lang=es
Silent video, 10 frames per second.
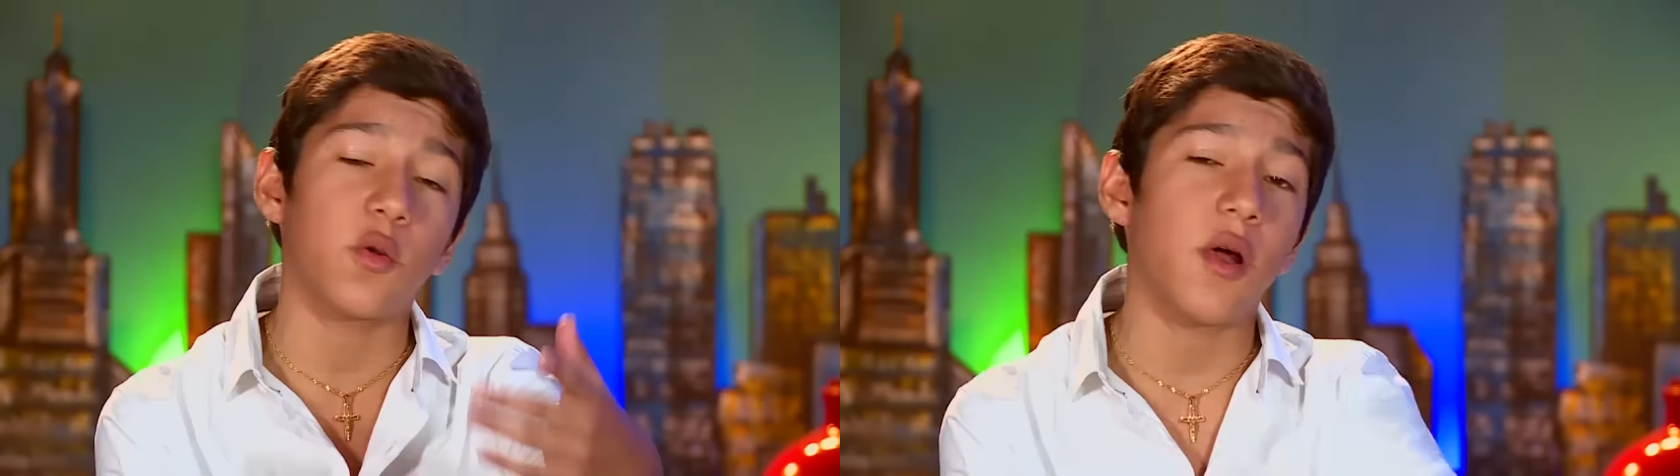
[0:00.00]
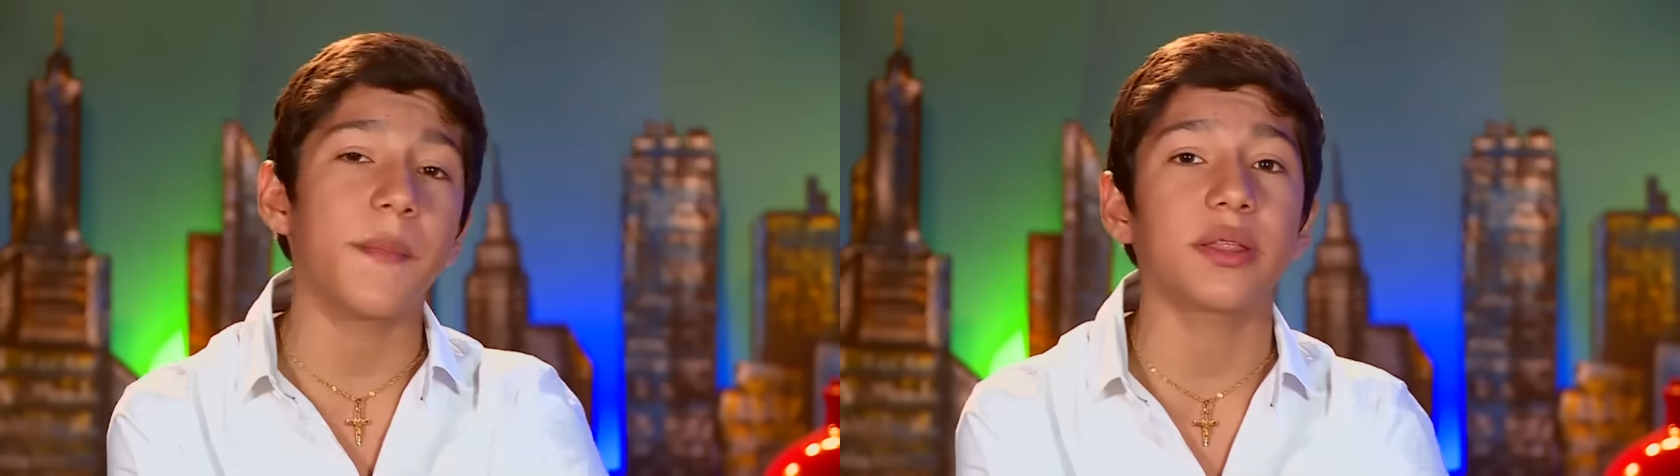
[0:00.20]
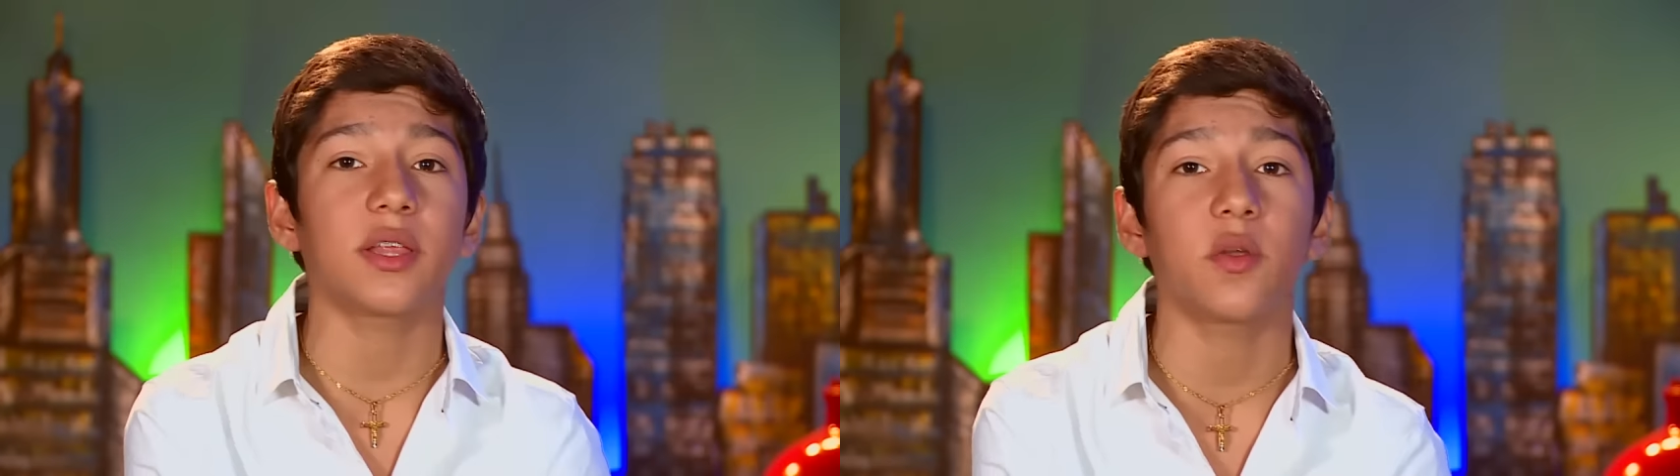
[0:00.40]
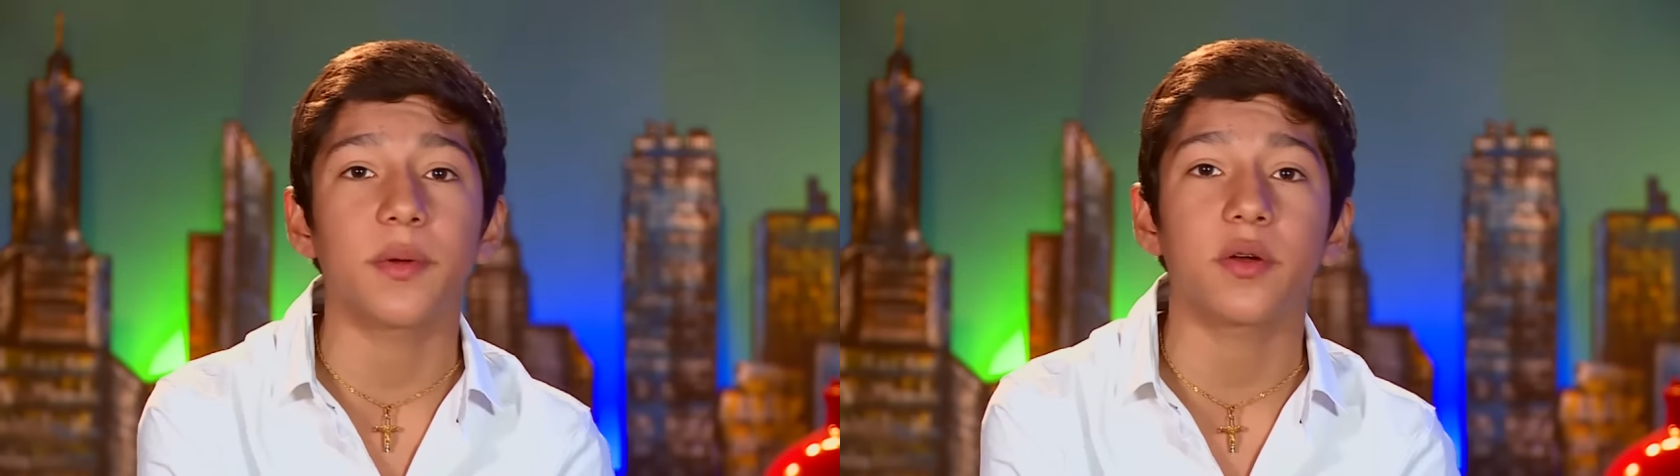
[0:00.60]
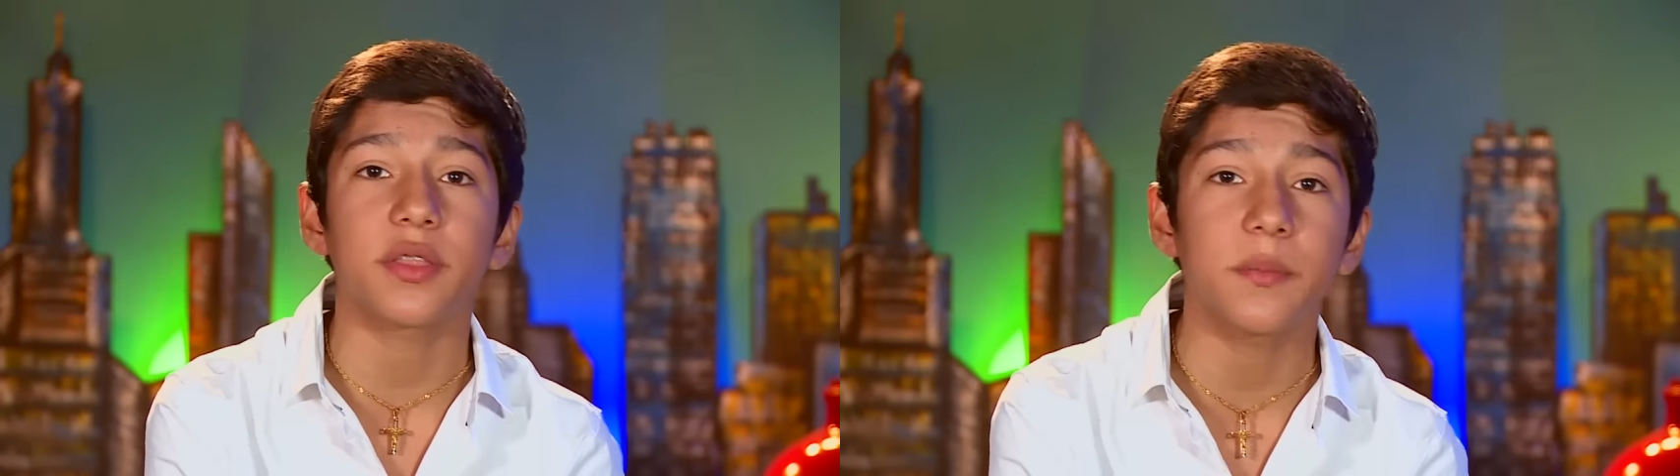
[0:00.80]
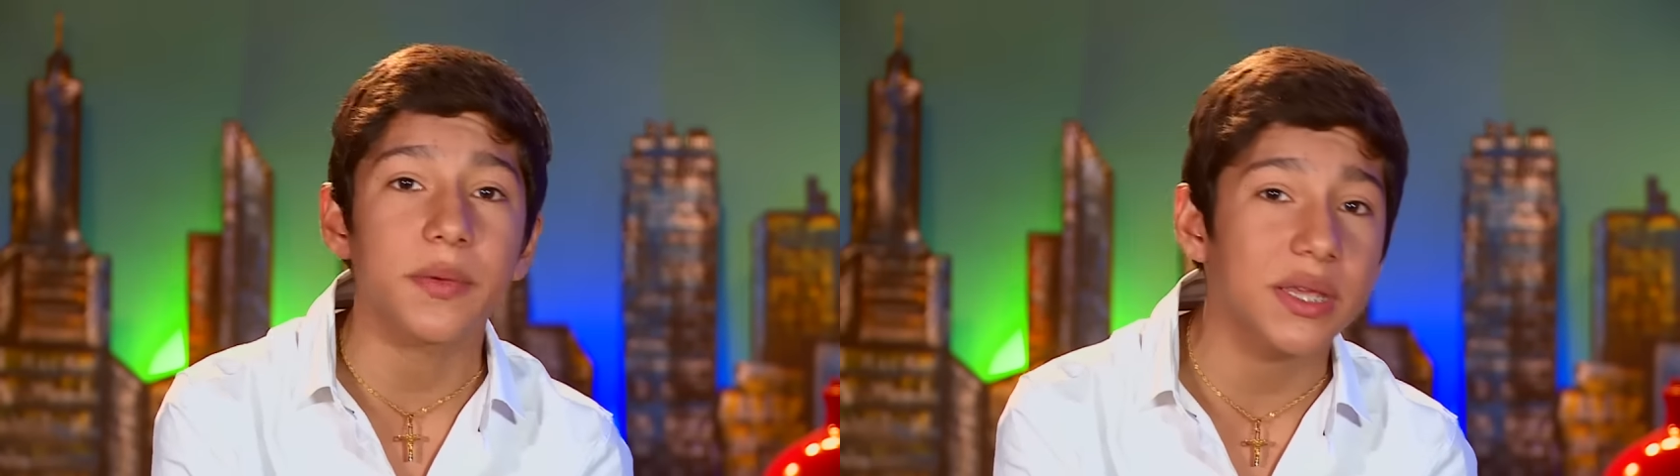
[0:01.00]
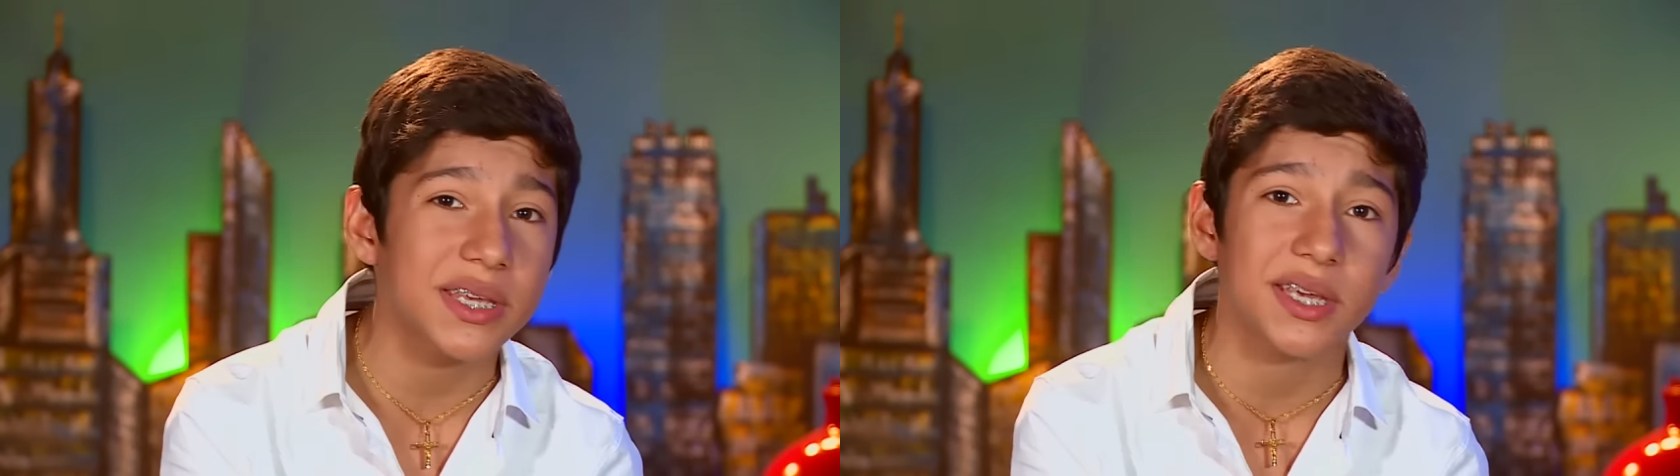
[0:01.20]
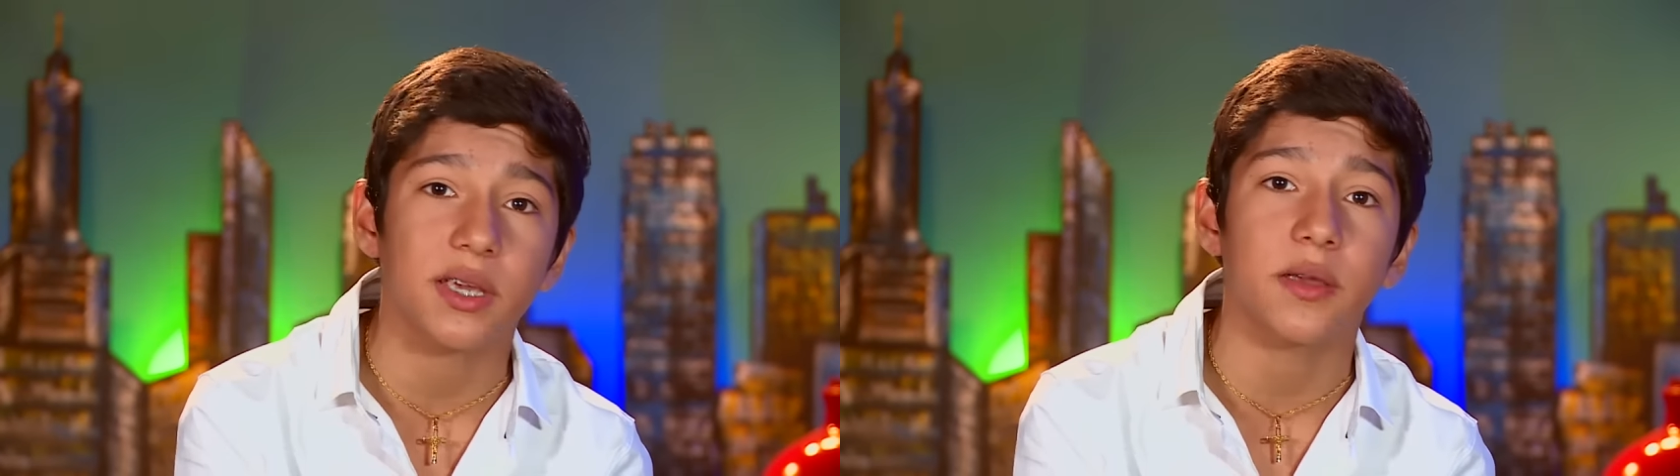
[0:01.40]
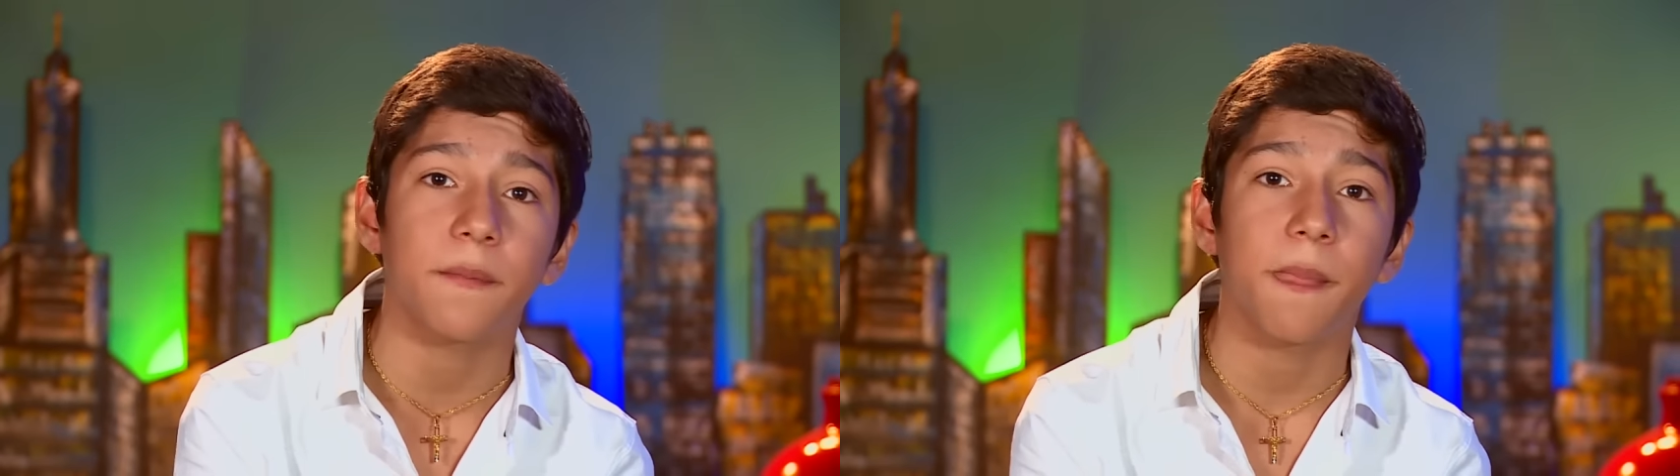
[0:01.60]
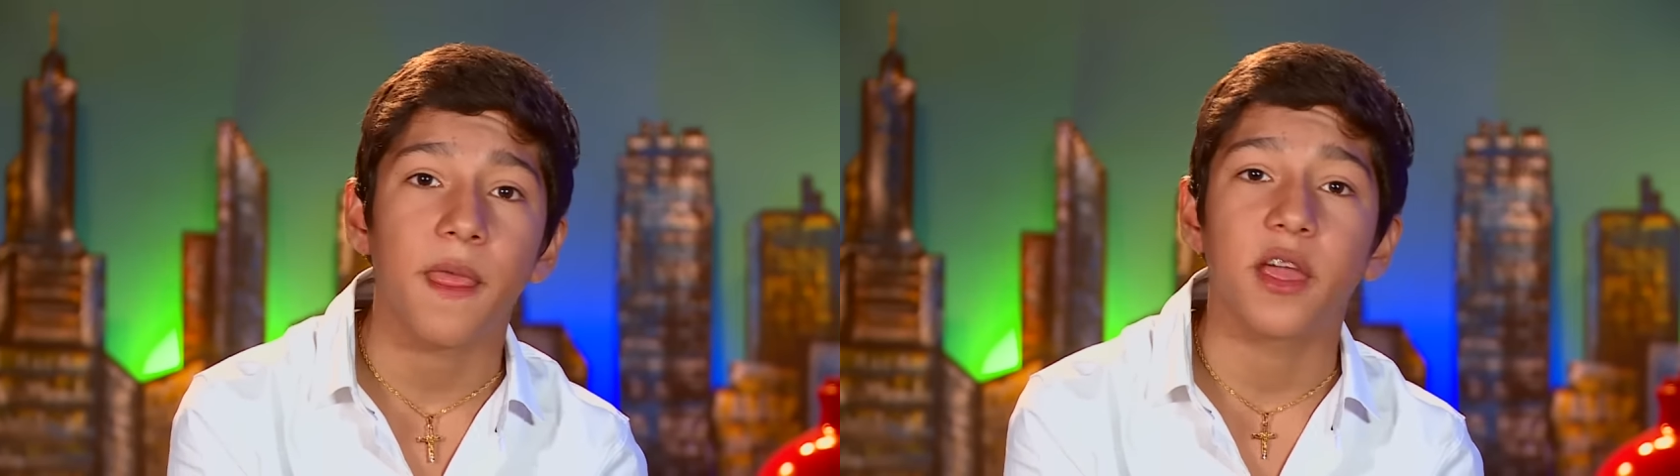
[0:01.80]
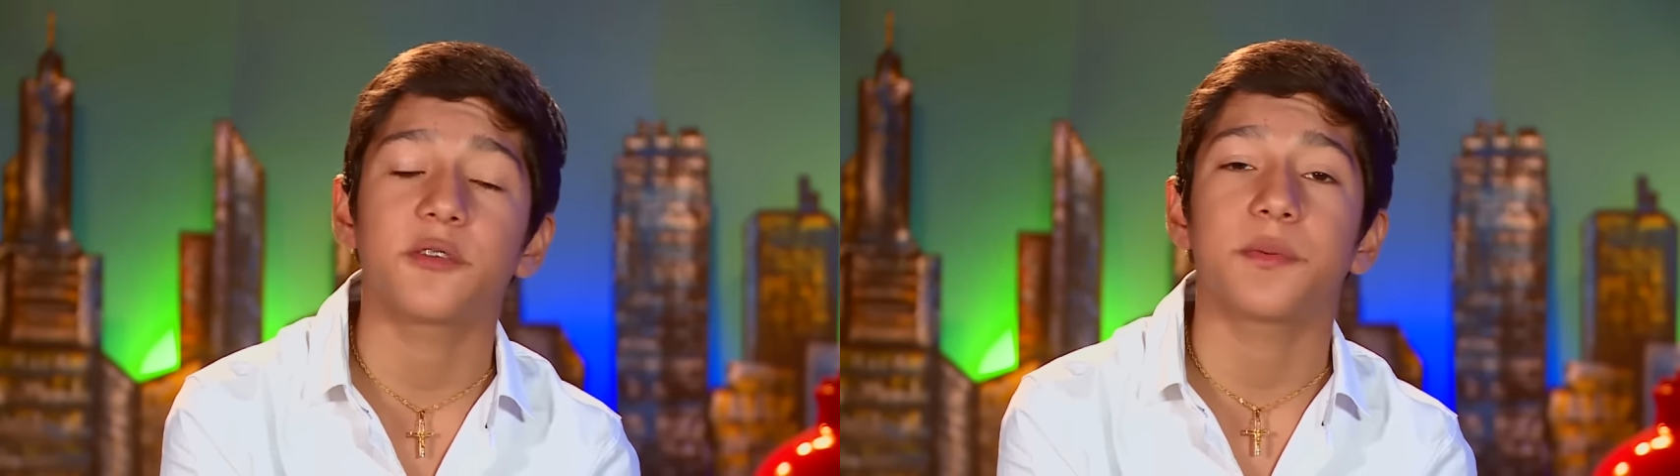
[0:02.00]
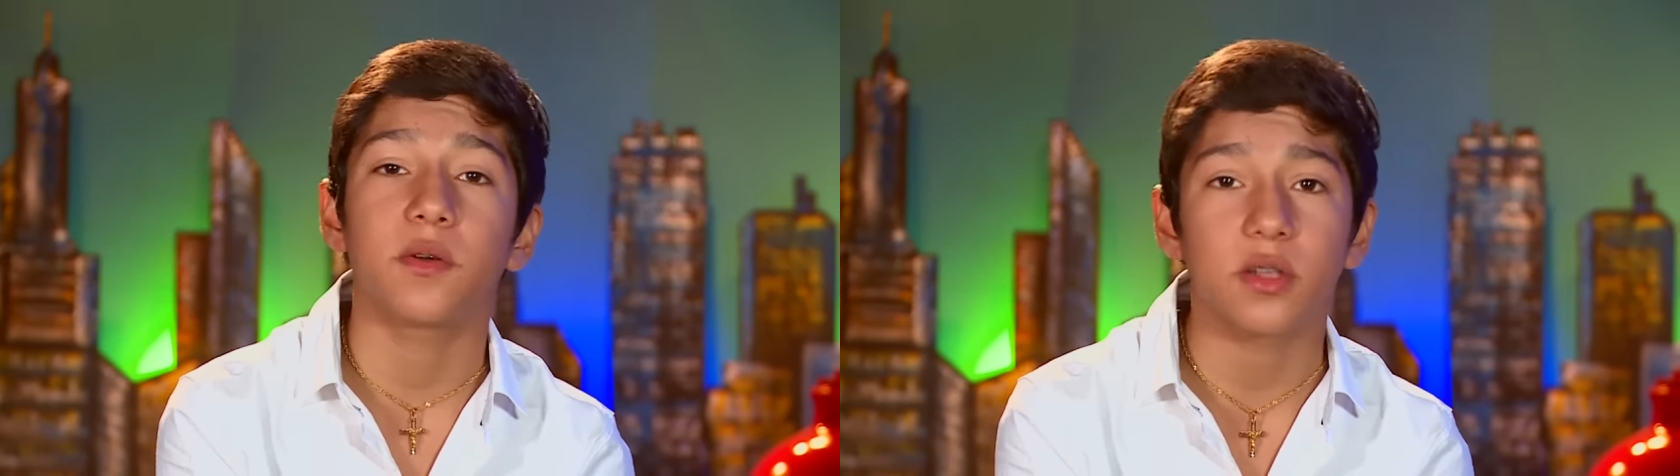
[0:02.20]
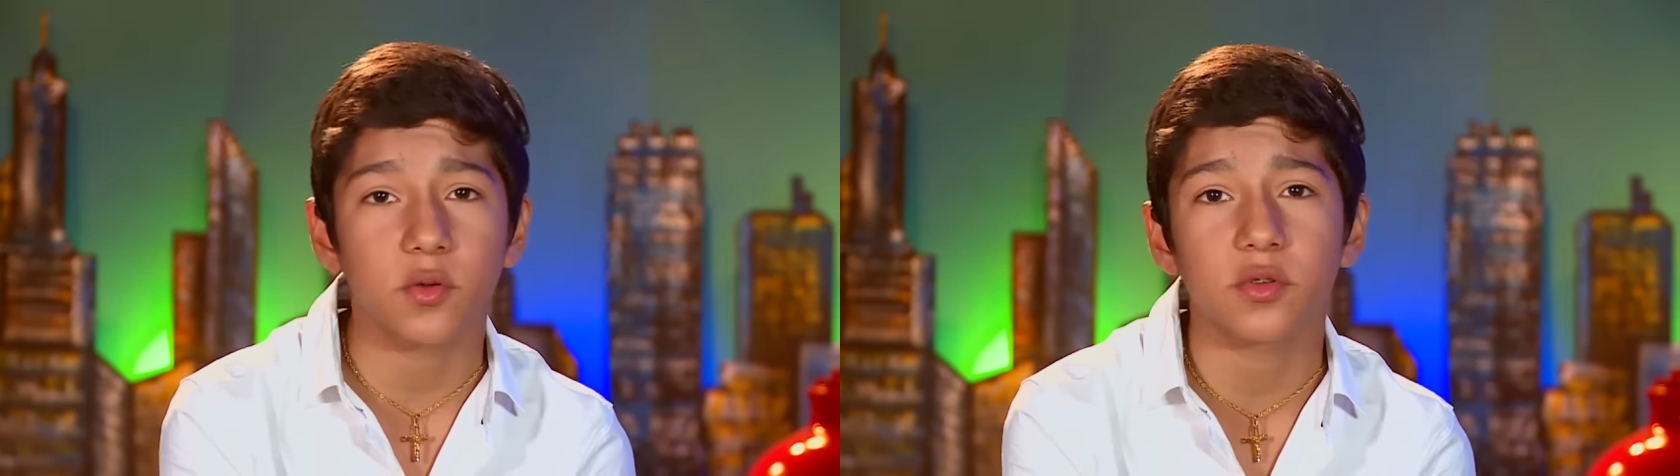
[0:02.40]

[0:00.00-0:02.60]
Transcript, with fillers: nuevamente lo mejor de mí y que espero les